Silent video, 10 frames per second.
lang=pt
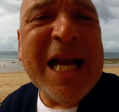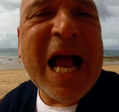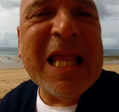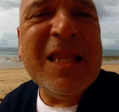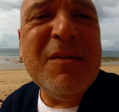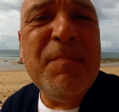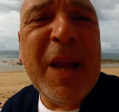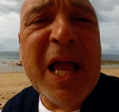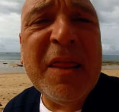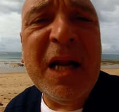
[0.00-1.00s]
jangada de
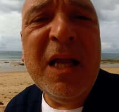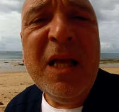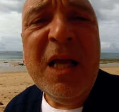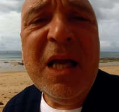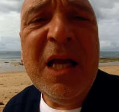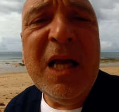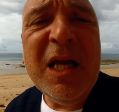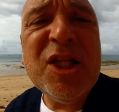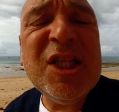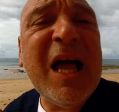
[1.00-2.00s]
pedra
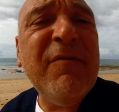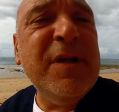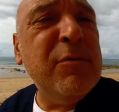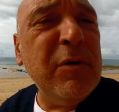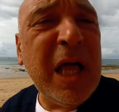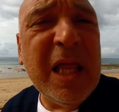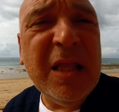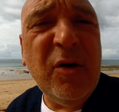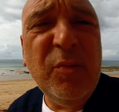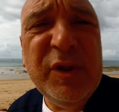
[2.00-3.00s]
ah, estava
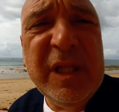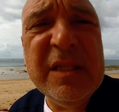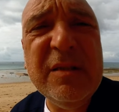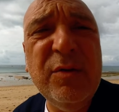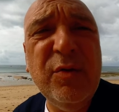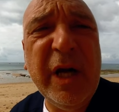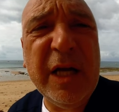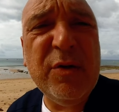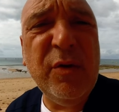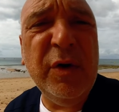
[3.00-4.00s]
isolada, como disse, do
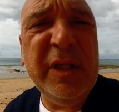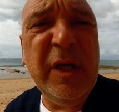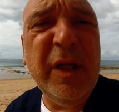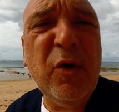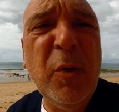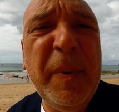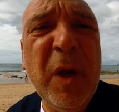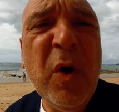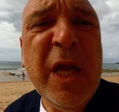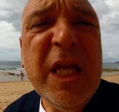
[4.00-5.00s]
resto do continente
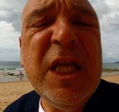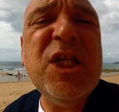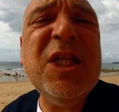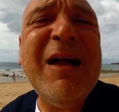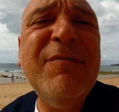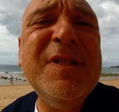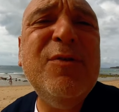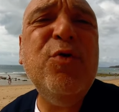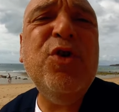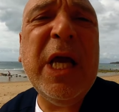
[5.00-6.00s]
europeu e estava
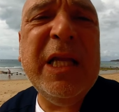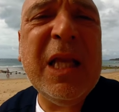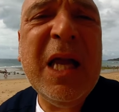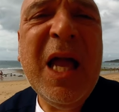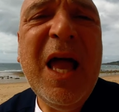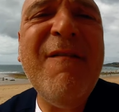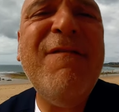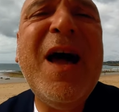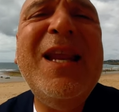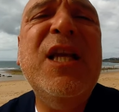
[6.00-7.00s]
sujeita
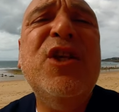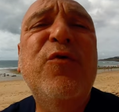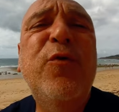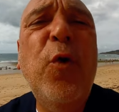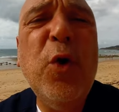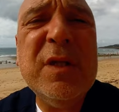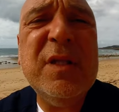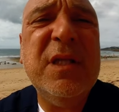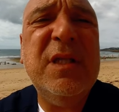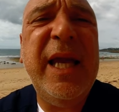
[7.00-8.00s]
a várias
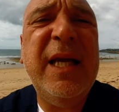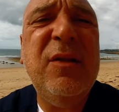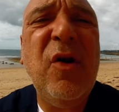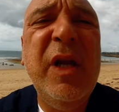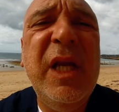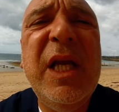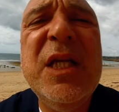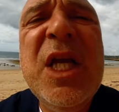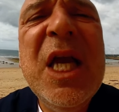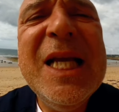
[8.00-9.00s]
forças
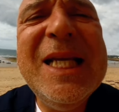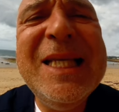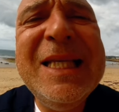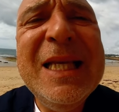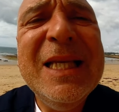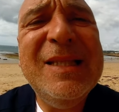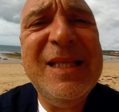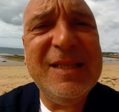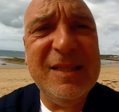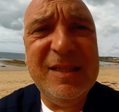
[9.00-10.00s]
tectónicas que
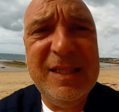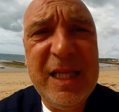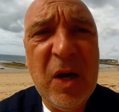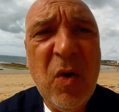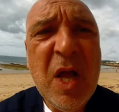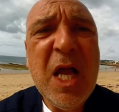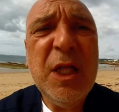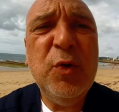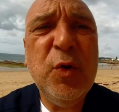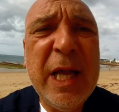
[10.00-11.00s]
se exerciam
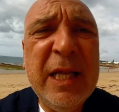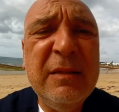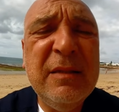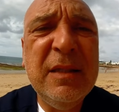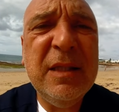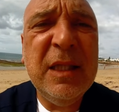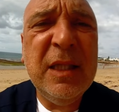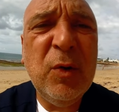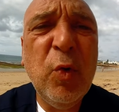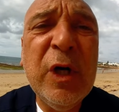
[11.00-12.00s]
durante
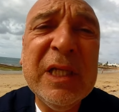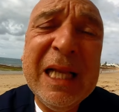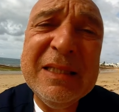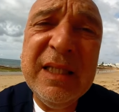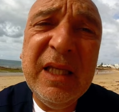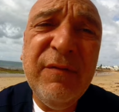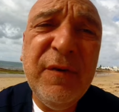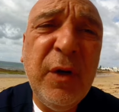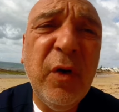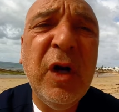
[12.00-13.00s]
uh, o Cretácico
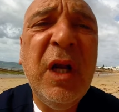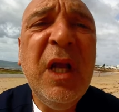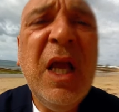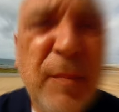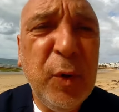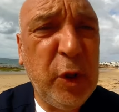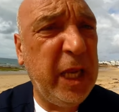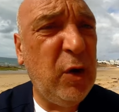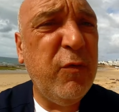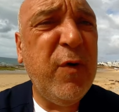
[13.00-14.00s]
Inferior.
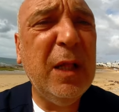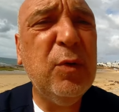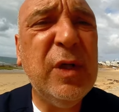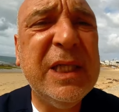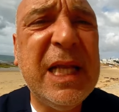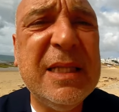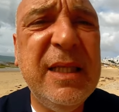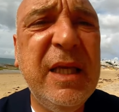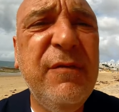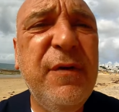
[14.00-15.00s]
Porquê é que eu falo do
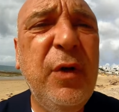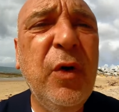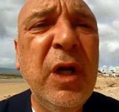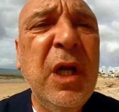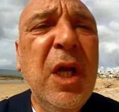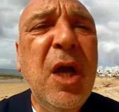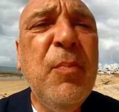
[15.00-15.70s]
Cretácico Inferior?